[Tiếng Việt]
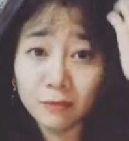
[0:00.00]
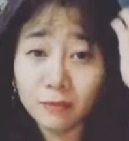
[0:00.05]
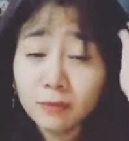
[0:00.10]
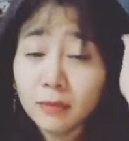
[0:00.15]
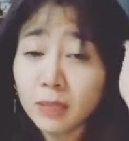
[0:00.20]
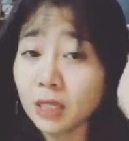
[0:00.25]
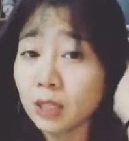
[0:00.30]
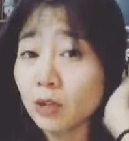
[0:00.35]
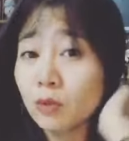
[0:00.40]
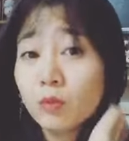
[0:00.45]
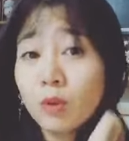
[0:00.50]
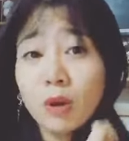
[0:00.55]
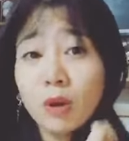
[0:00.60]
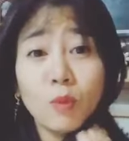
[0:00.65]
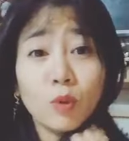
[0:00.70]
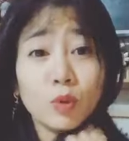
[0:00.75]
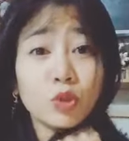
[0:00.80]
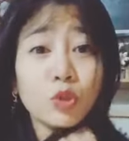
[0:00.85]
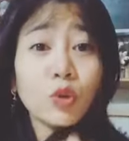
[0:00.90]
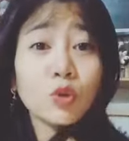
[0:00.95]
mình cũng có
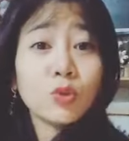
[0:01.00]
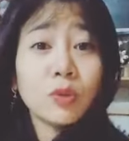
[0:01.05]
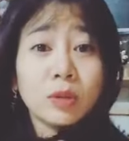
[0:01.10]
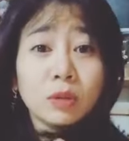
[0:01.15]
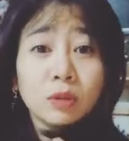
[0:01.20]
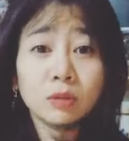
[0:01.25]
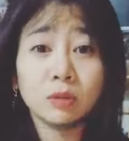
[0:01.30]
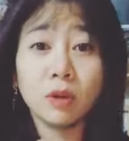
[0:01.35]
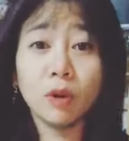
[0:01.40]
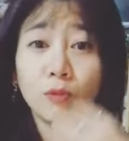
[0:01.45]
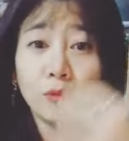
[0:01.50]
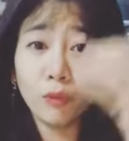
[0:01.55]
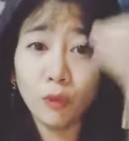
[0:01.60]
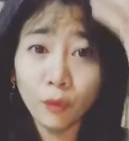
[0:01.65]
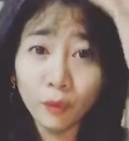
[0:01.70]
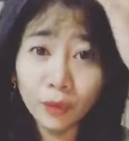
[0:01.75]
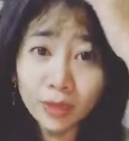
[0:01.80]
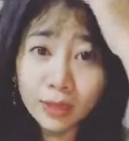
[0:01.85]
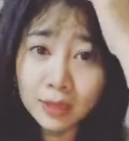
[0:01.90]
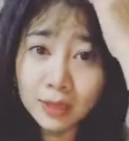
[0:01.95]
một số chuyện không
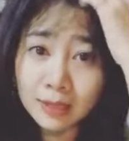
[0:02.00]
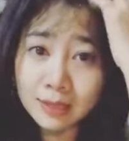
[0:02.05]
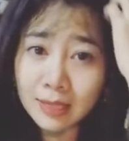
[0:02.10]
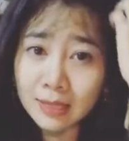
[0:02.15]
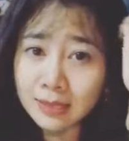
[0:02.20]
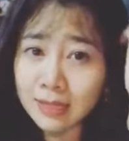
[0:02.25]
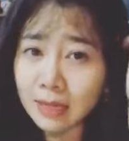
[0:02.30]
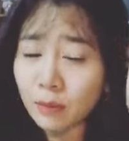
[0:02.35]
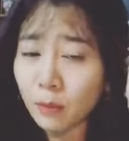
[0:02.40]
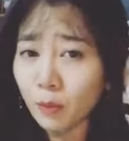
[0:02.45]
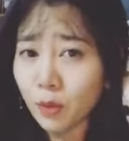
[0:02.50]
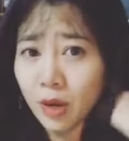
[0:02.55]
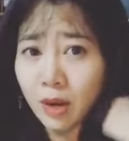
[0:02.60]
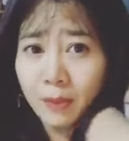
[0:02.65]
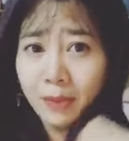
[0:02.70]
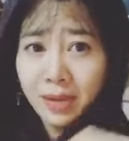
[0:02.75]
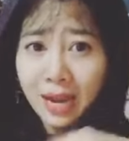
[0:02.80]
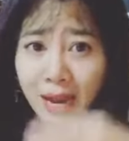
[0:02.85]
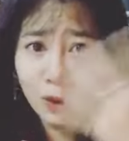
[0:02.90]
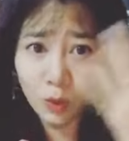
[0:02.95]
vui nên chắc chắn một điều là
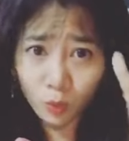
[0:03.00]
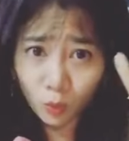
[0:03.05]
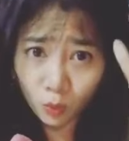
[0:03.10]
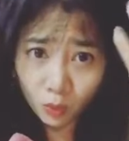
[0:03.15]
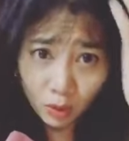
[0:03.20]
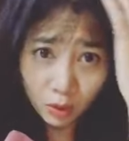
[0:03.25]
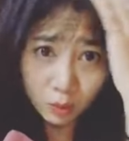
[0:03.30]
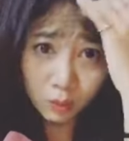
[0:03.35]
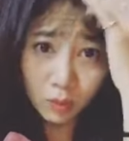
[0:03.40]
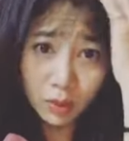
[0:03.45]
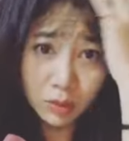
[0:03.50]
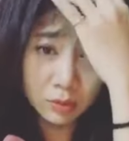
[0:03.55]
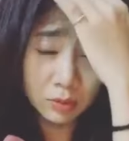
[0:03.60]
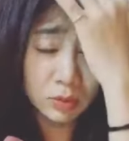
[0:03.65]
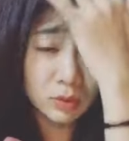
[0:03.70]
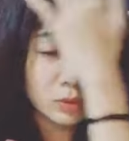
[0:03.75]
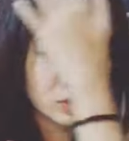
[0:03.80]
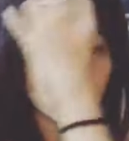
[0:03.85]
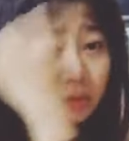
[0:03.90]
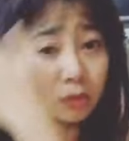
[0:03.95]
mình ăn uống không có được
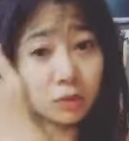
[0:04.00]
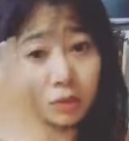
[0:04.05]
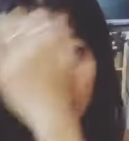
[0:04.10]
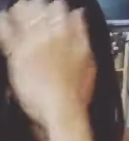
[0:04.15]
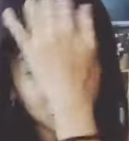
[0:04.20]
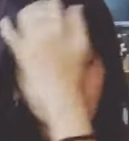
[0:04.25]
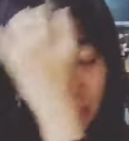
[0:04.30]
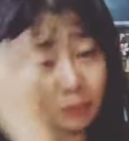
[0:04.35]
như người